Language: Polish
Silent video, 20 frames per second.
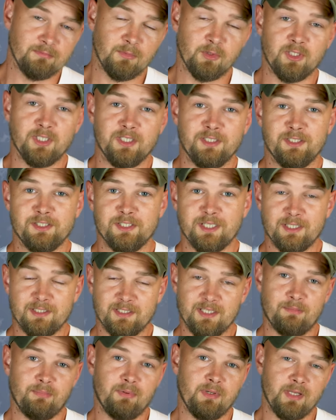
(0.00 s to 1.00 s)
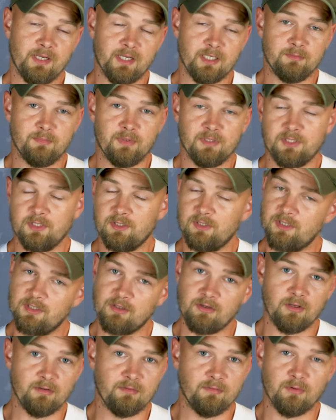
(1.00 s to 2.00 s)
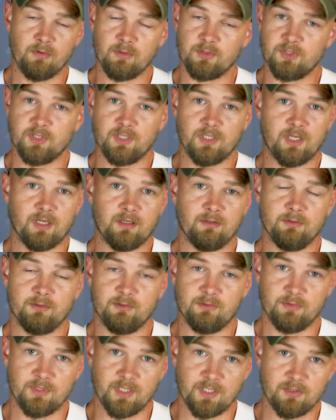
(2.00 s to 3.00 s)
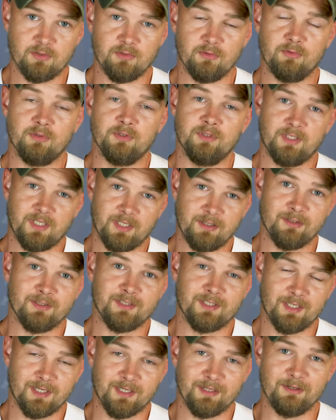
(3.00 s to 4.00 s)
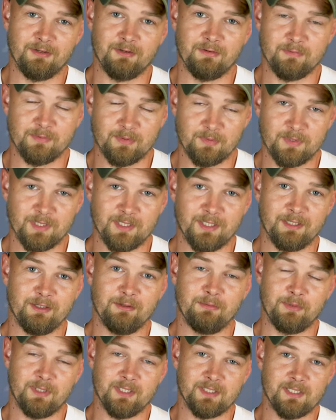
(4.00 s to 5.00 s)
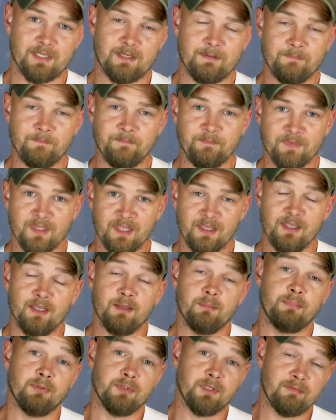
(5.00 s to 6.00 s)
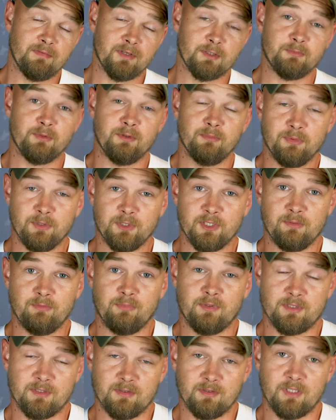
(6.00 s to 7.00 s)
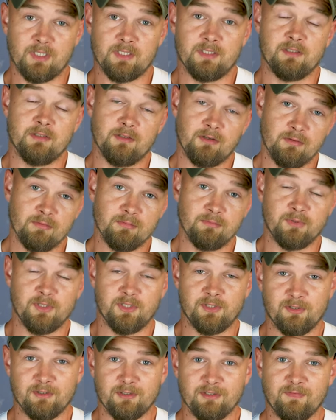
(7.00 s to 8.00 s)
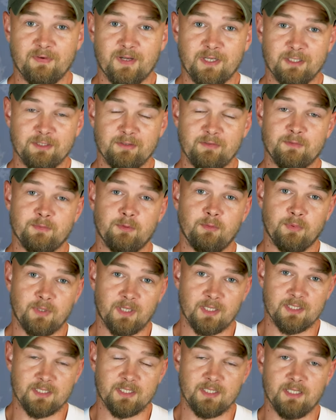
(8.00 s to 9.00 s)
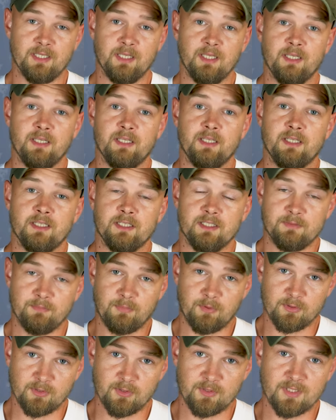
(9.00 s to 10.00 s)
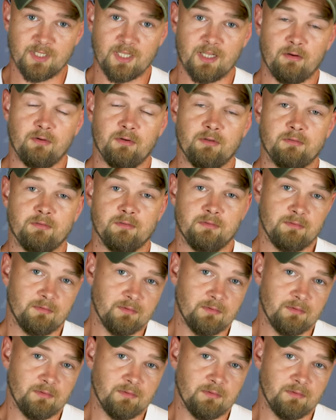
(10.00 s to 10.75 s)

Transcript: modernizacja polegać będzie tylko i wyłącznie na usunięciu tego starego wspomnianego pieca, ponieważ pompy ciepła Sola są przystosowane do współpracy z pozostałą